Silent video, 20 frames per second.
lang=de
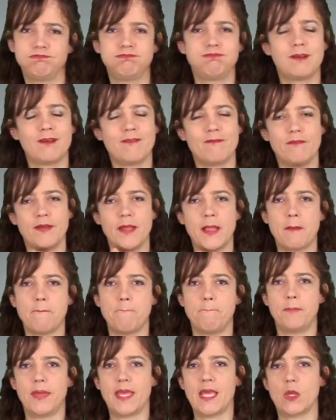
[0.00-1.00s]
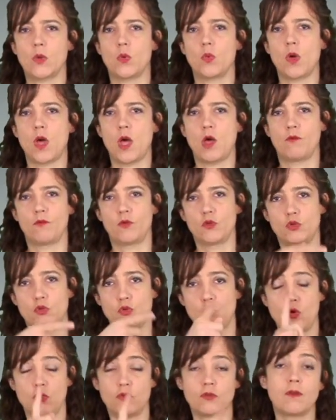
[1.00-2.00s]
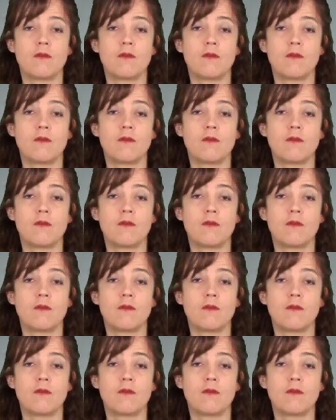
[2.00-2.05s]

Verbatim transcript: Als Kanzleramtsminister